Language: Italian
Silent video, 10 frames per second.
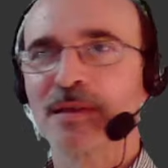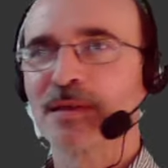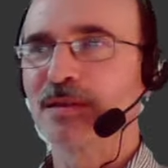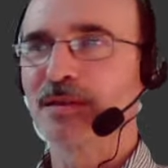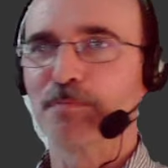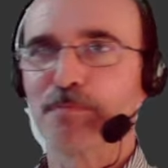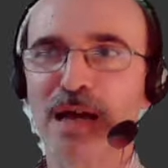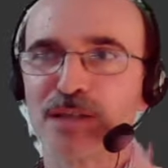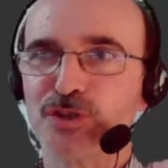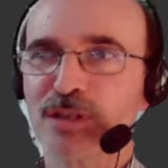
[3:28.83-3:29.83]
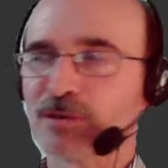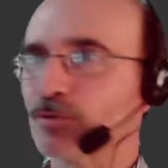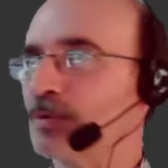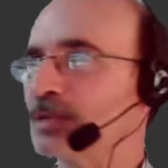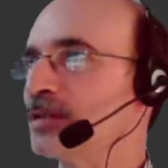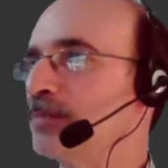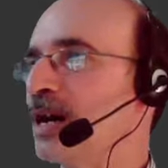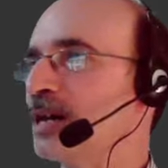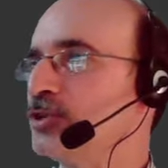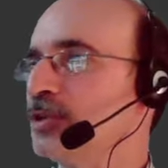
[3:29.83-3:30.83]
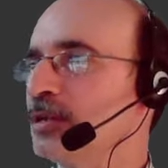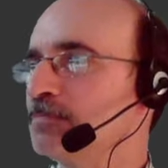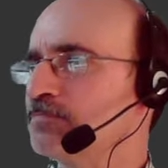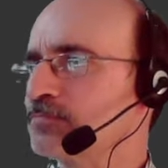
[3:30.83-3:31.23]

eh, pagina, su queste pagine,